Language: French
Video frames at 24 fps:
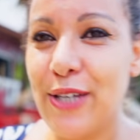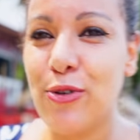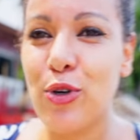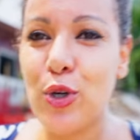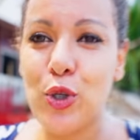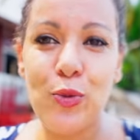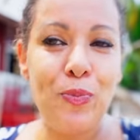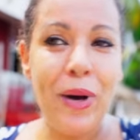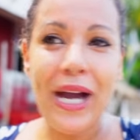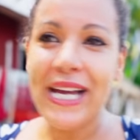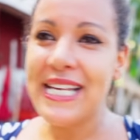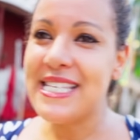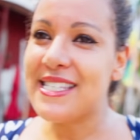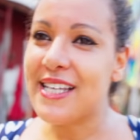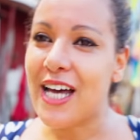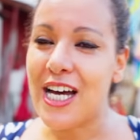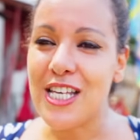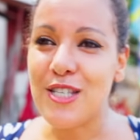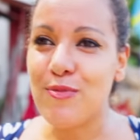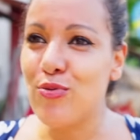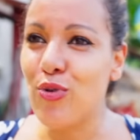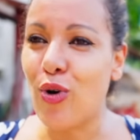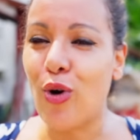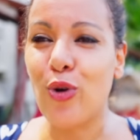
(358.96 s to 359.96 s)
donc,
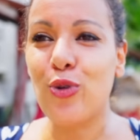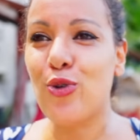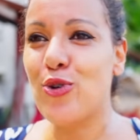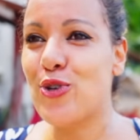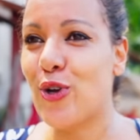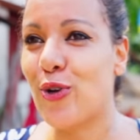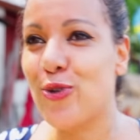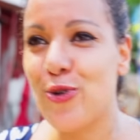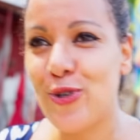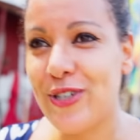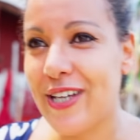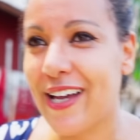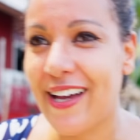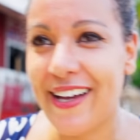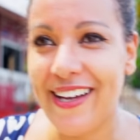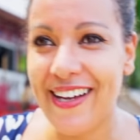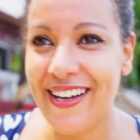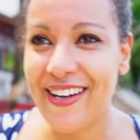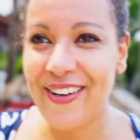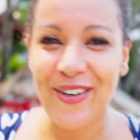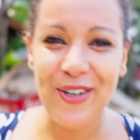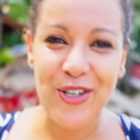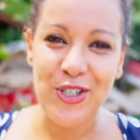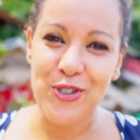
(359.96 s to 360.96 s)
Paris-Strasbourg, en deux heures de
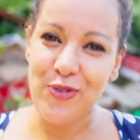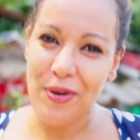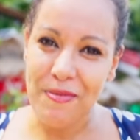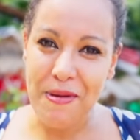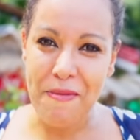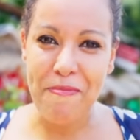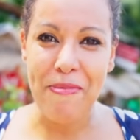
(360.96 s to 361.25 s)
train, euh, je vois mes